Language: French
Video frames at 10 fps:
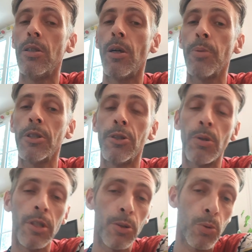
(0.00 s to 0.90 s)
après qu'il
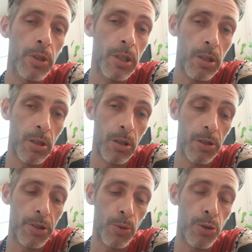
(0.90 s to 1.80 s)
soit détourné,
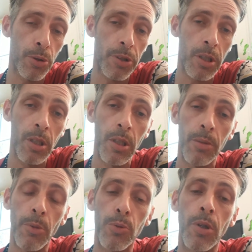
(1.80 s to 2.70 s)
c'est autre chose.
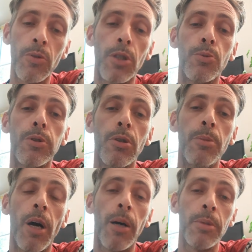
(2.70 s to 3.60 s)
Mais en tout cas, on a tous le
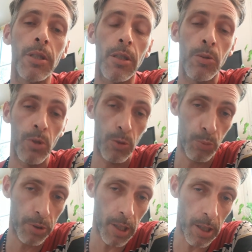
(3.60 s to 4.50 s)
libre arbitre. Hein. on est
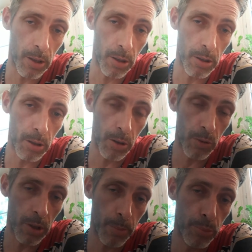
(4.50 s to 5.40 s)
tous là
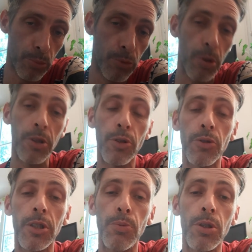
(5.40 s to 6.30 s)
quand on a pu,
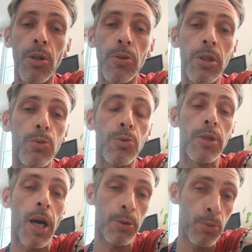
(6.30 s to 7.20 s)
soi-disant, 18 ans. On est
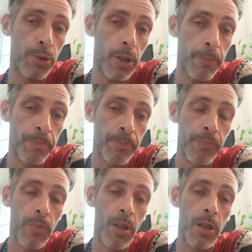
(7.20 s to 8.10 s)
tous adultes.
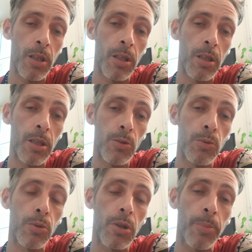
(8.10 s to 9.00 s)
Euh,
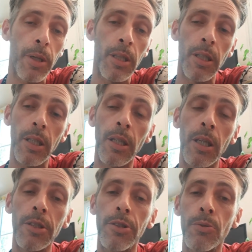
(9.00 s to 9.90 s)
donc après les
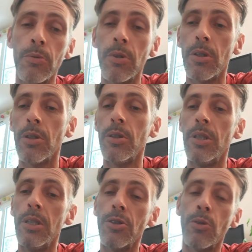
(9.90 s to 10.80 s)
régressions euh,
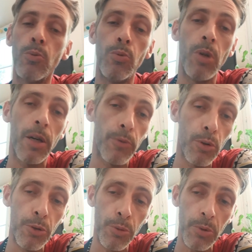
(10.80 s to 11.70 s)
des gens ou
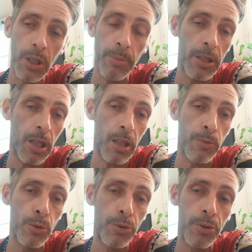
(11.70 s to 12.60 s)
l'involution qui mène à
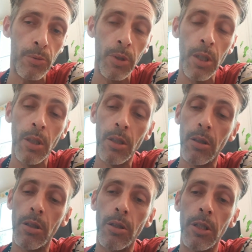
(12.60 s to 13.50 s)
l'involution
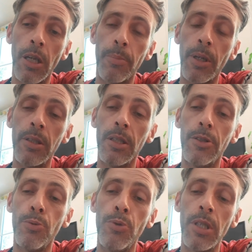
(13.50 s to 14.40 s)
euh, et après des
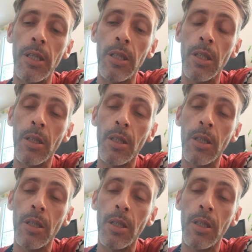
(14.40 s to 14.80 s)
sujets